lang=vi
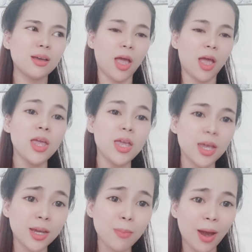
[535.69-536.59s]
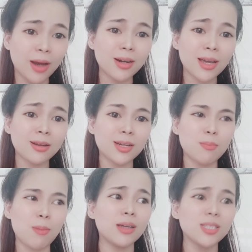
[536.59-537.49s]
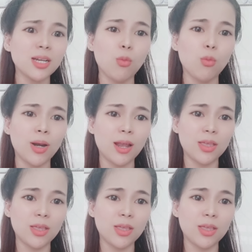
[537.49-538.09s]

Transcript: sự việc đau thì nó cũng